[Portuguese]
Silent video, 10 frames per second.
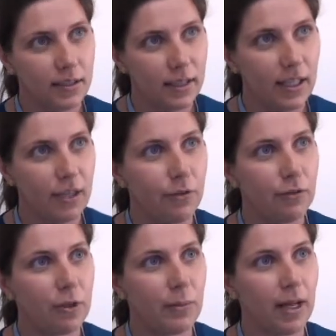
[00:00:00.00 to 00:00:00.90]
que seria o
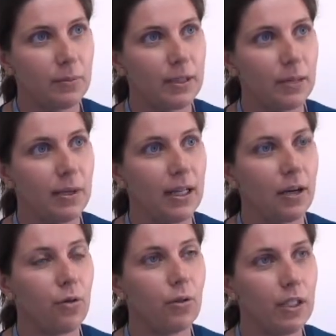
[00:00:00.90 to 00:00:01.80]
formado para
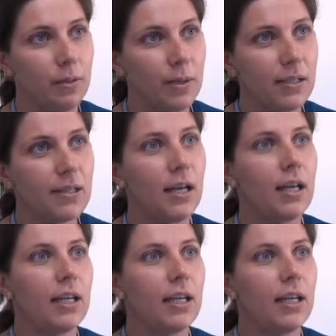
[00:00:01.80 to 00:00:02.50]
trabalhar com Libras,